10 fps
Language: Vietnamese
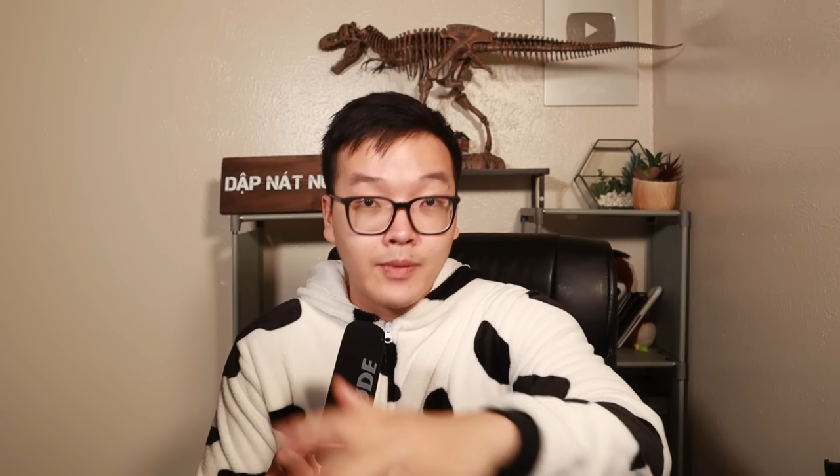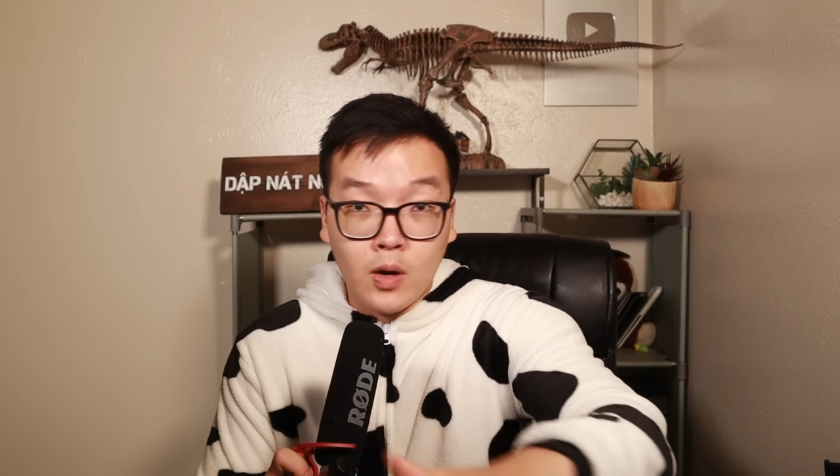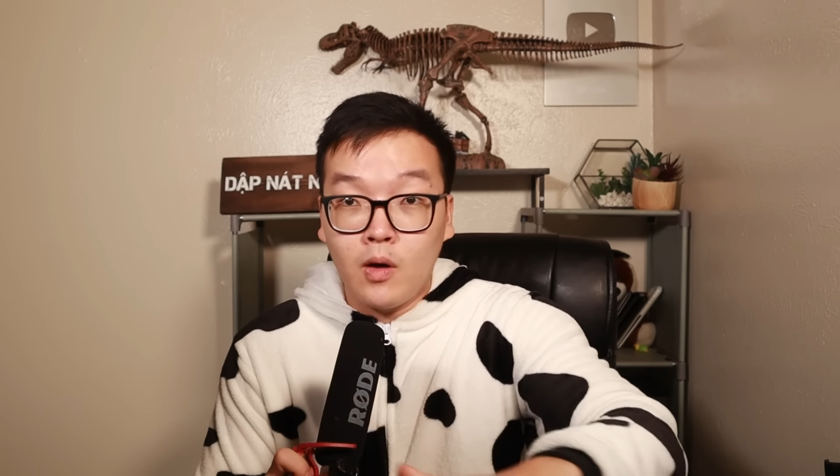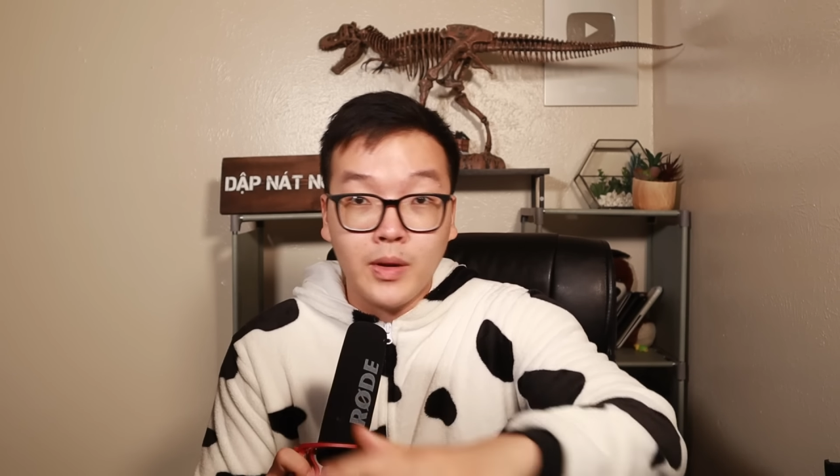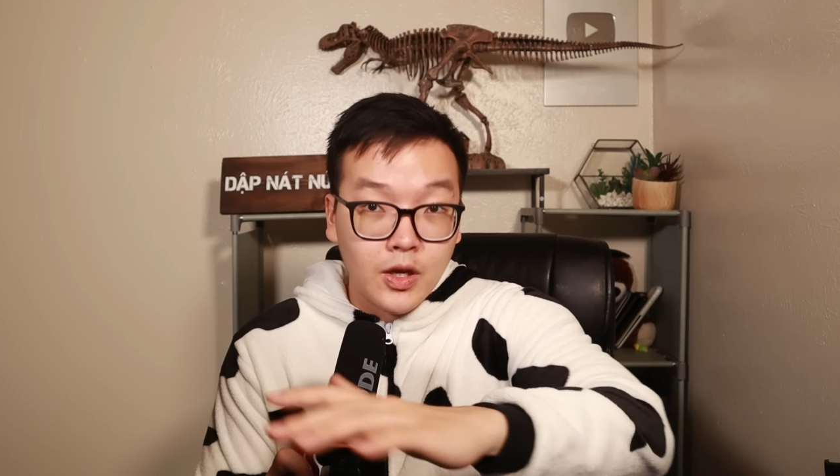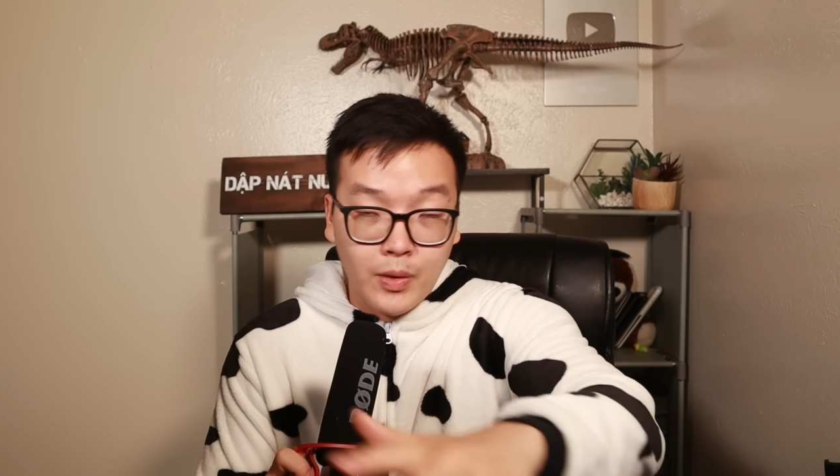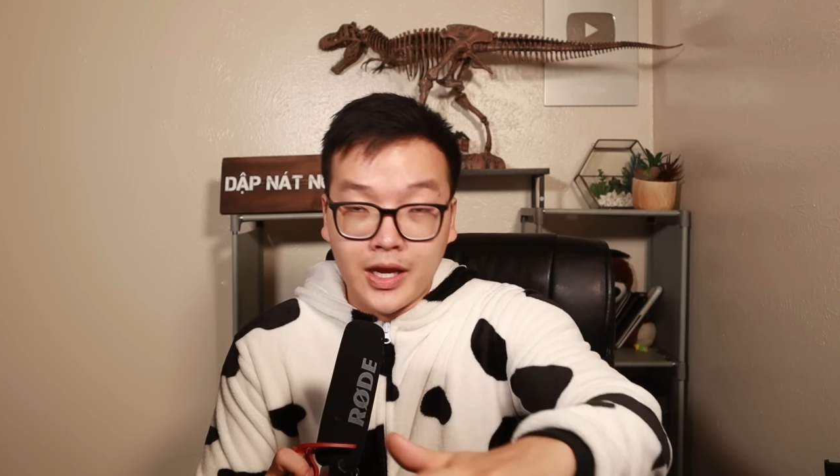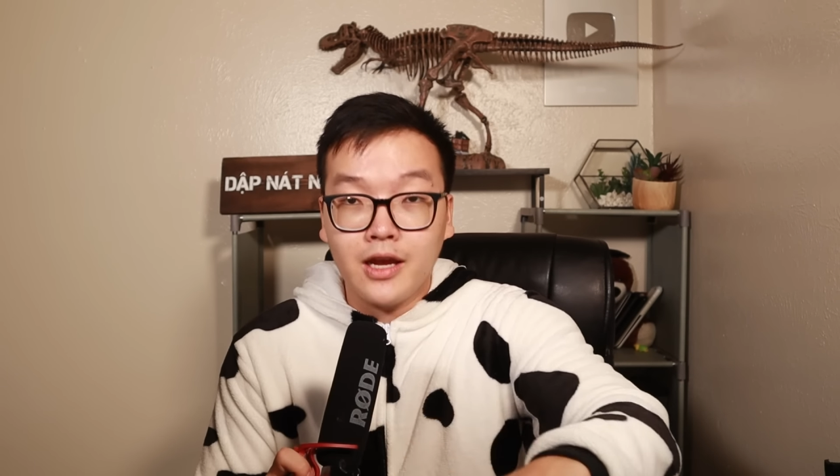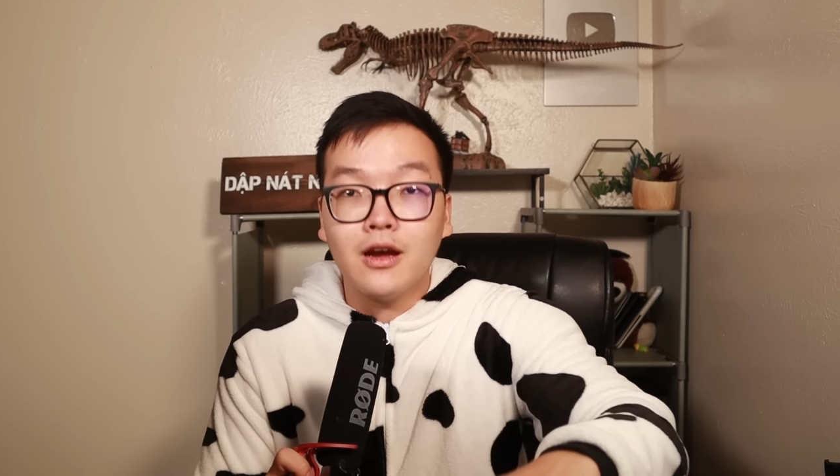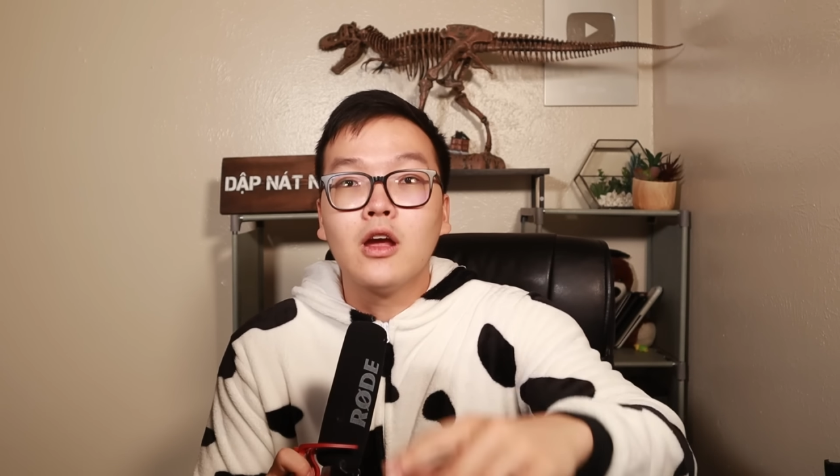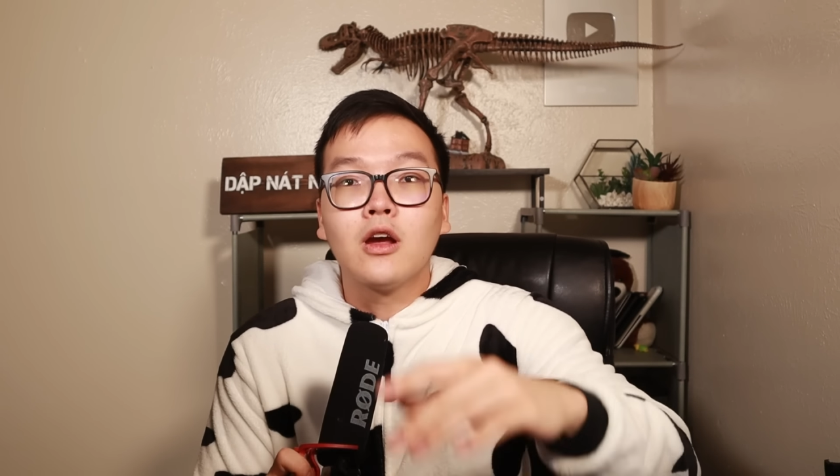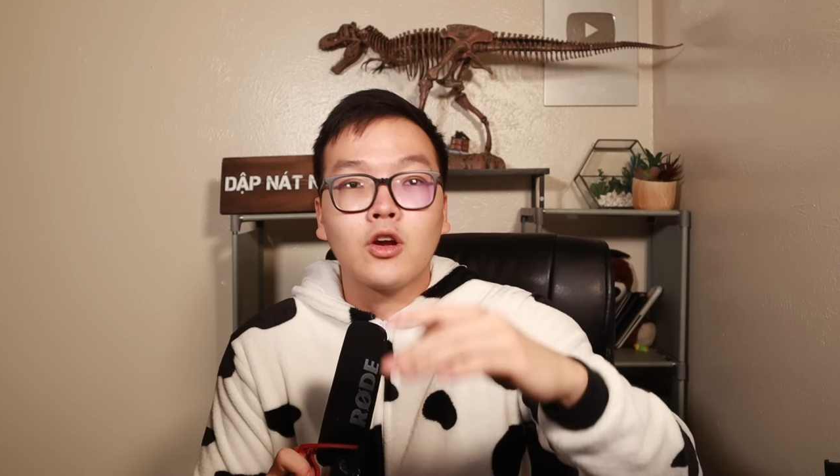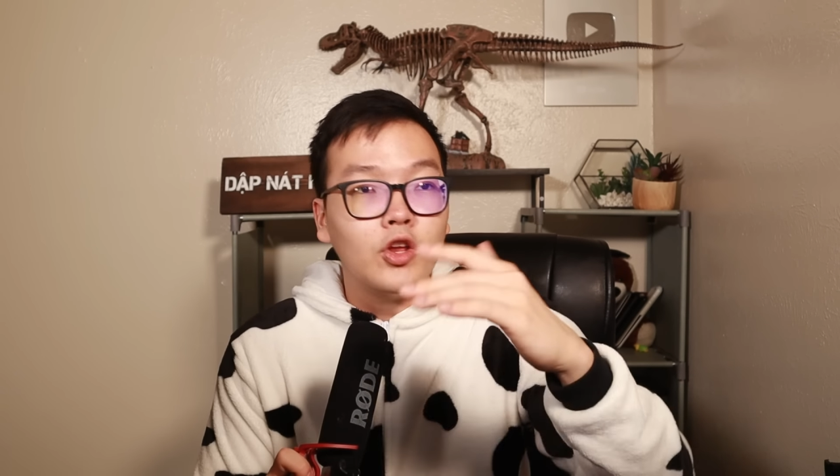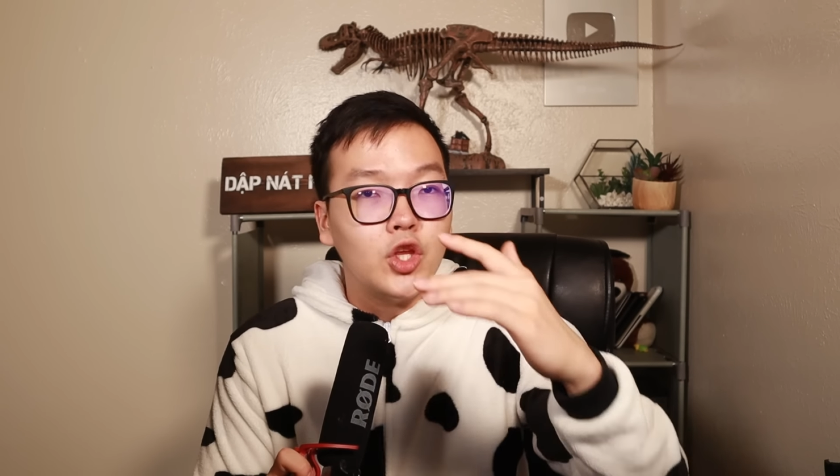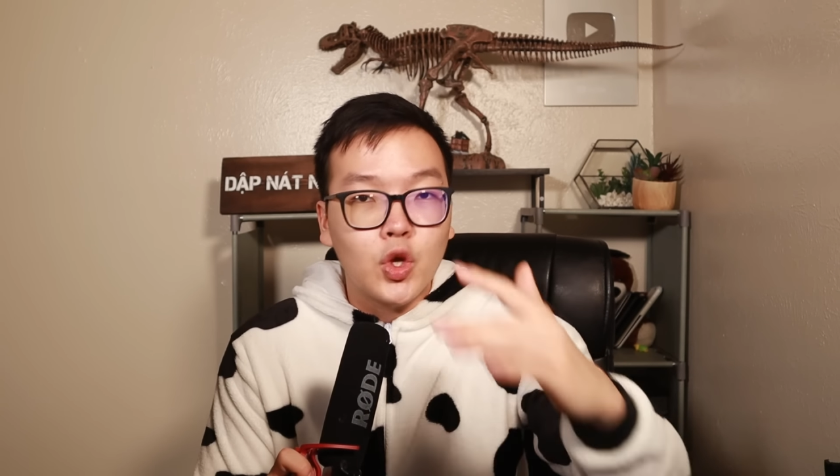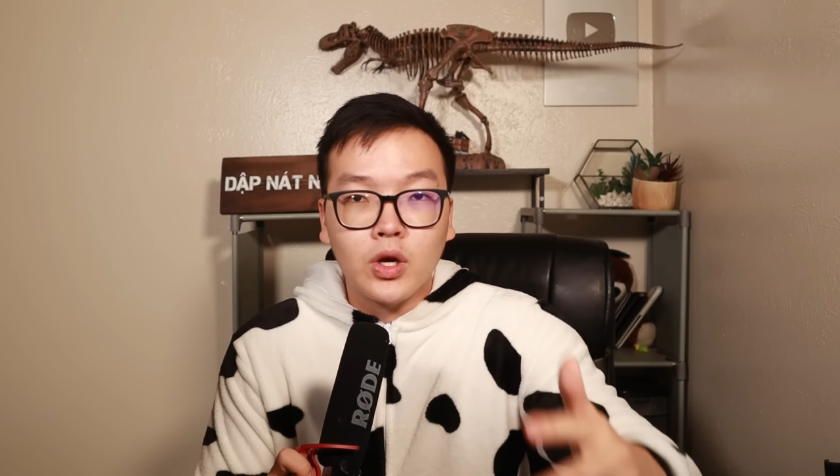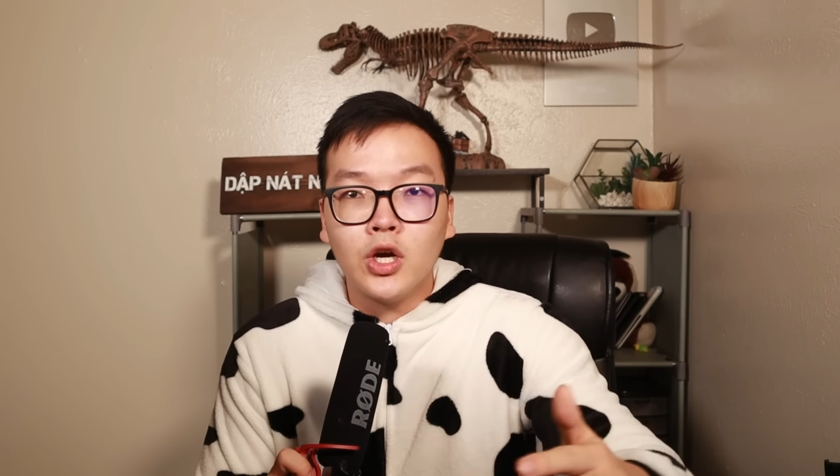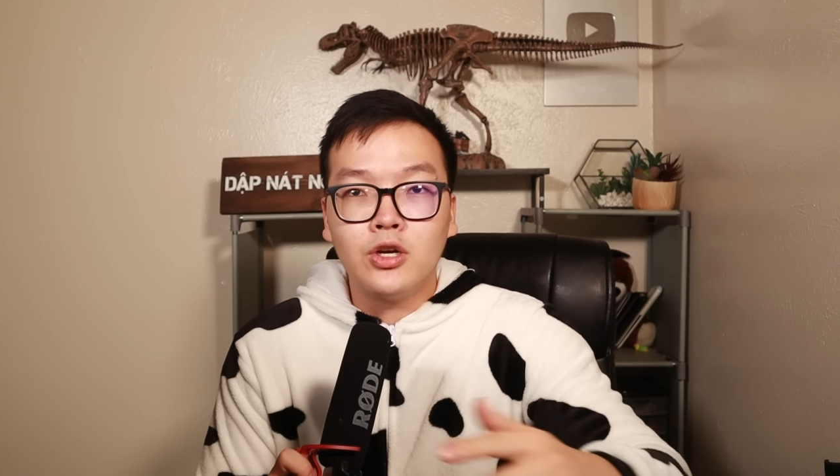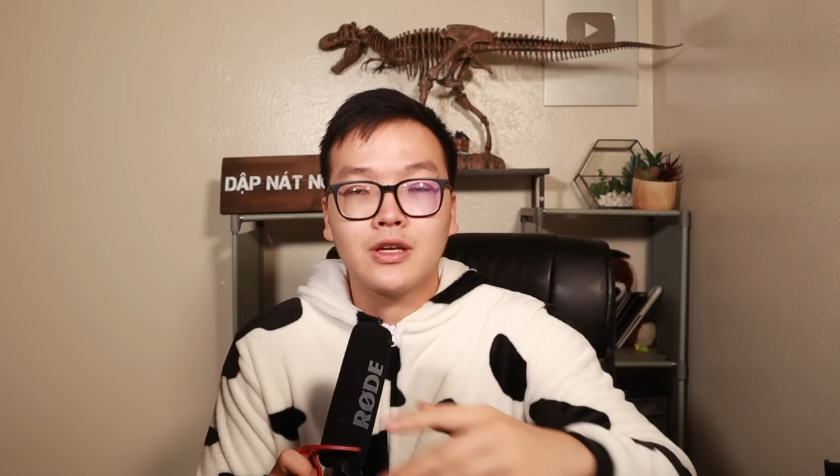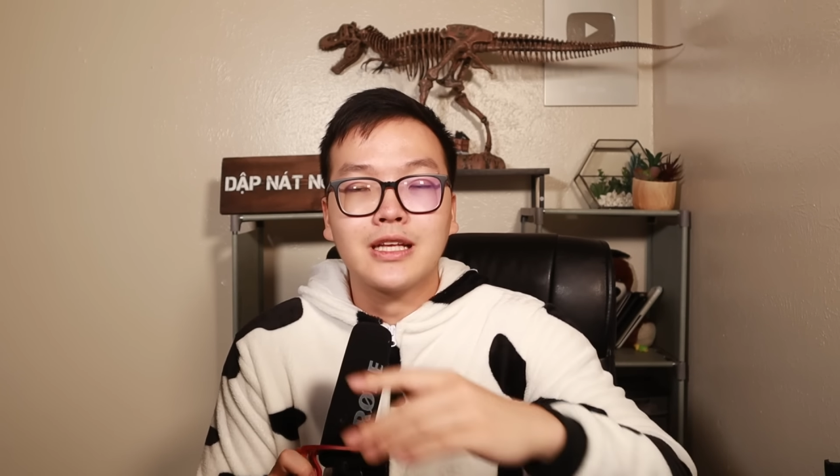F0 không biết gì ngoài kia có nhiều
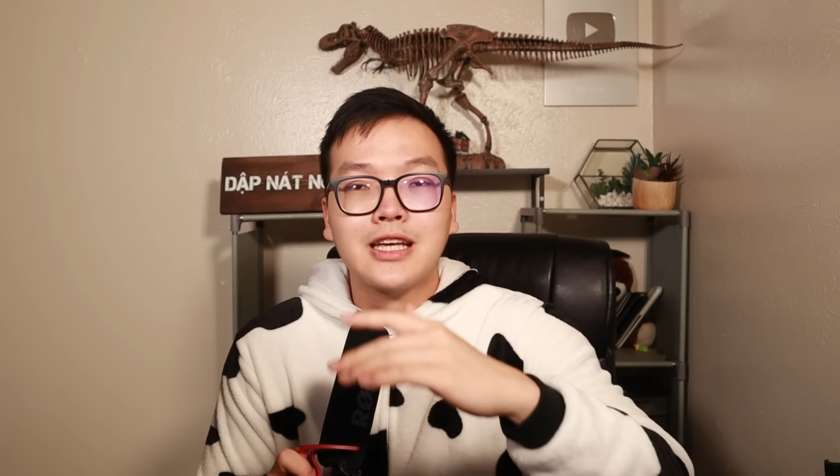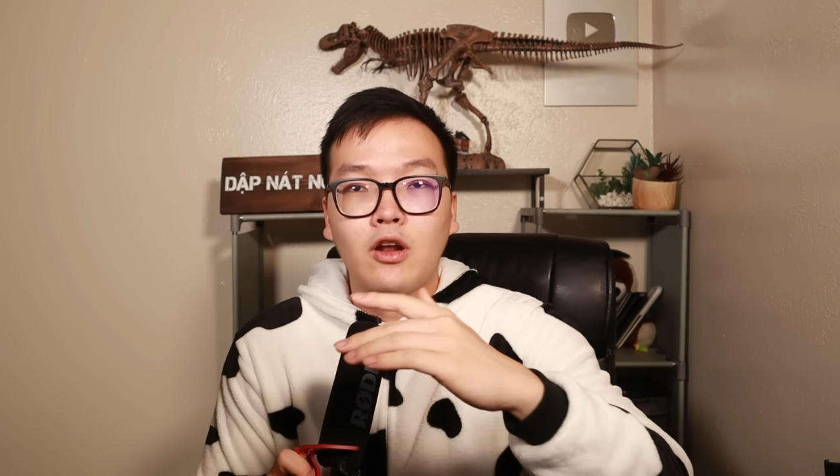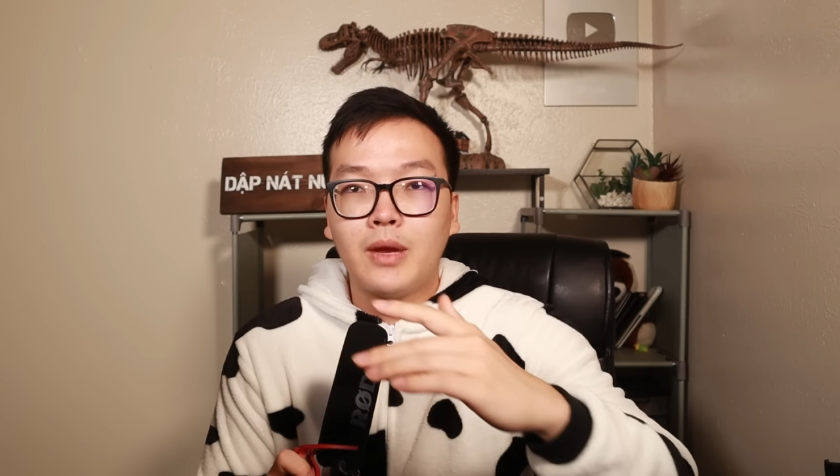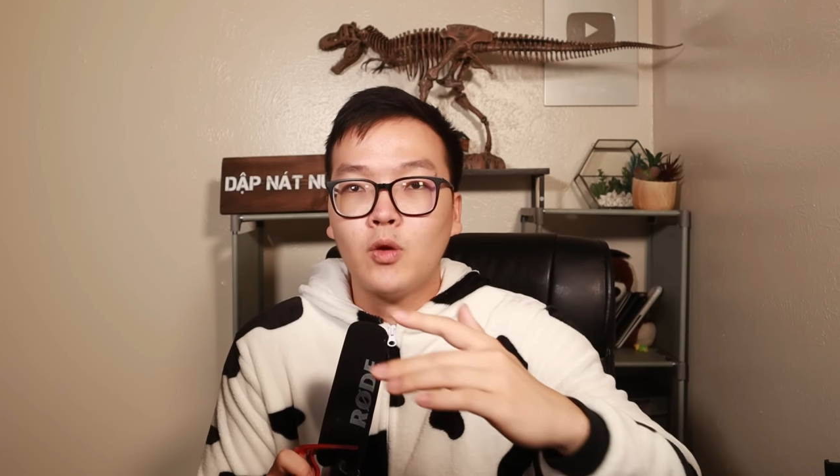người người ta sàn đòn